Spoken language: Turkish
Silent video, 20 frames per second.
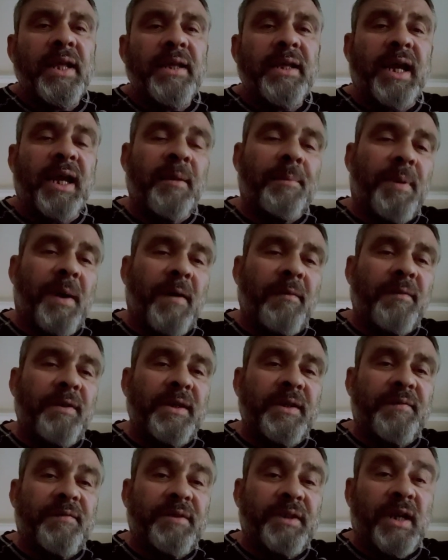Yani
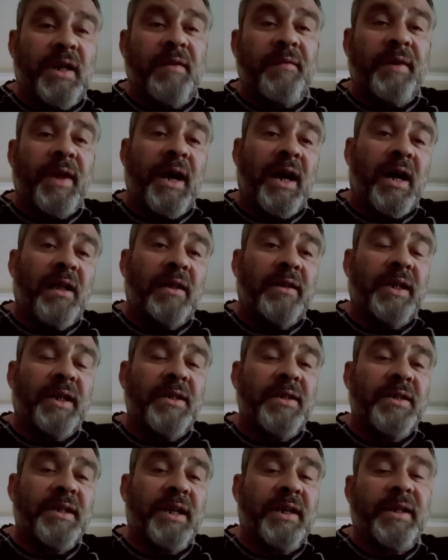powerliftçilerde veya
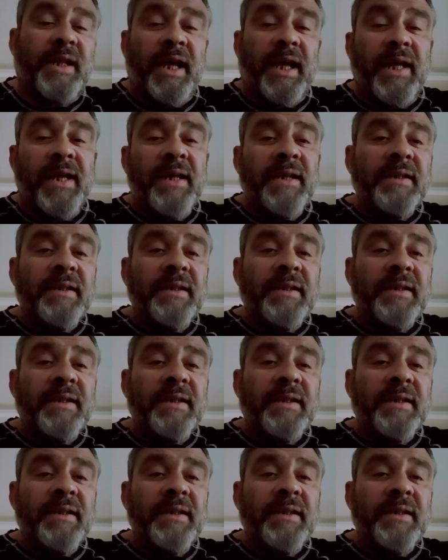haltecilerde